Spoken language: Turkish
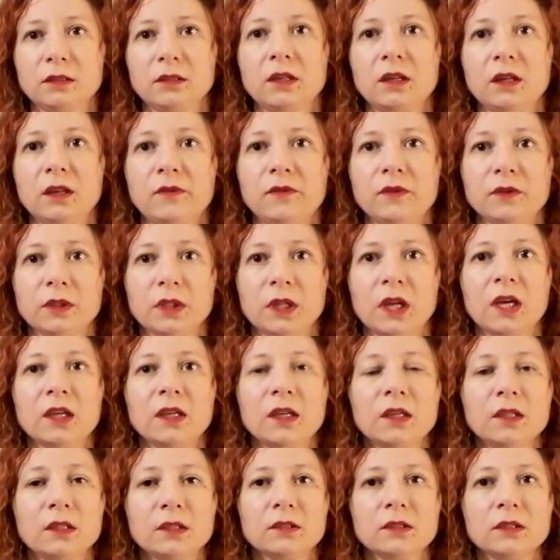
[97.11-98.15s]
tarafından
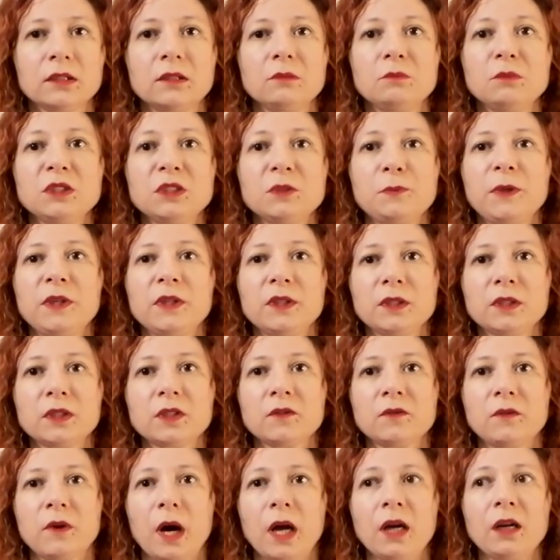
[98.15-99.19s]
yaratılmış bir
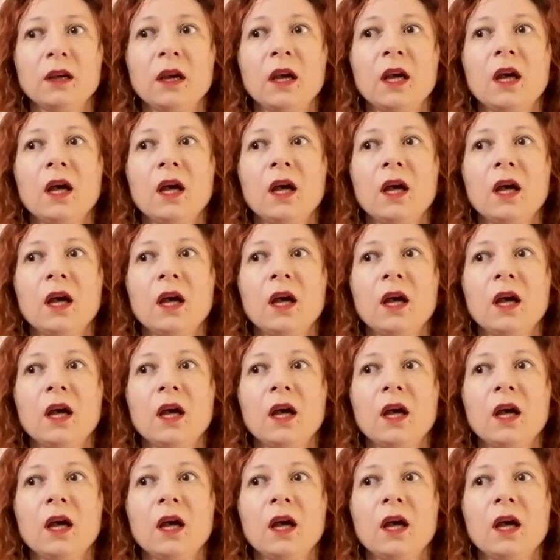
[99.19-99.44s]
ırk var